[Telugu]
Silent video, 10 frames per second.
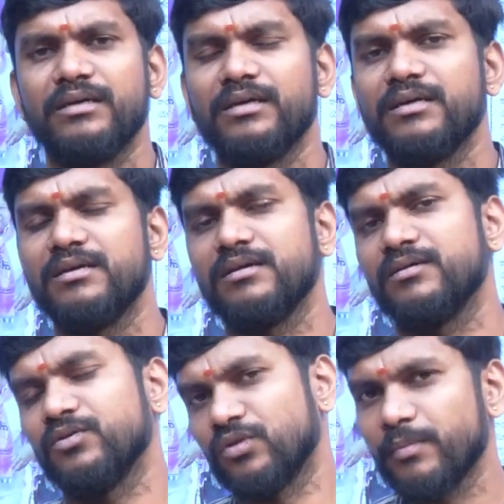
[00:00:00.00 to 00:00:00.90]
ఈ
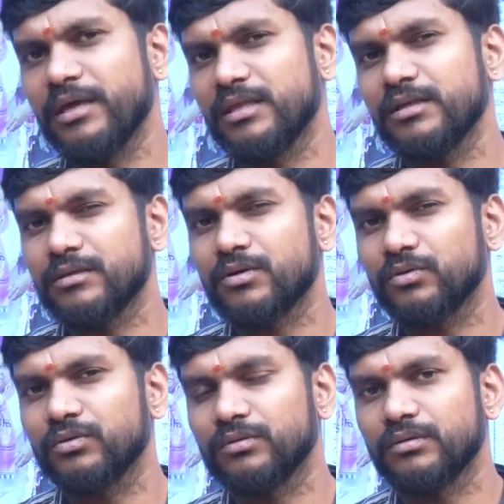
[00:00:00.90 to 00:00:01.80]
యుద్ధం ఏదైతే
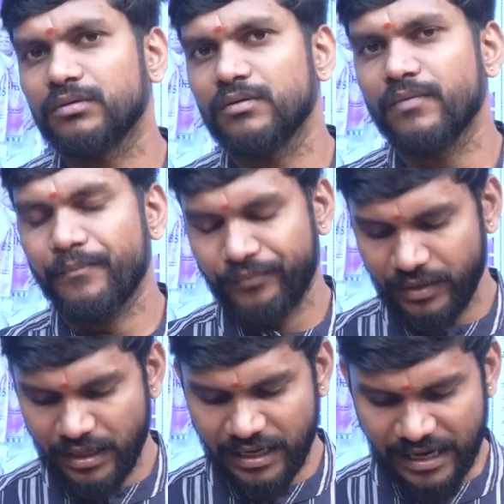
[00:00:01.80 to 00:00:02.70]
జరుగుతుందో
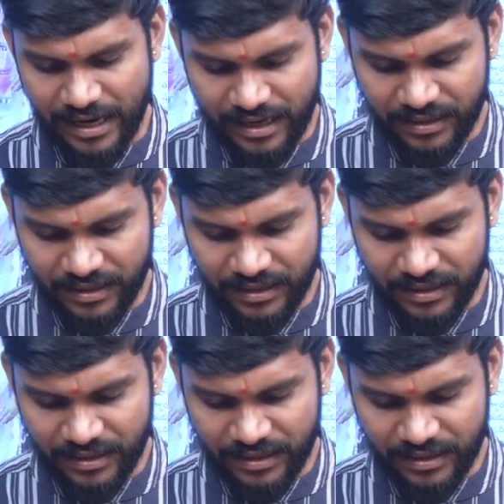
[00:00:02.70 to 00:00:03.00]
ఇక్కడ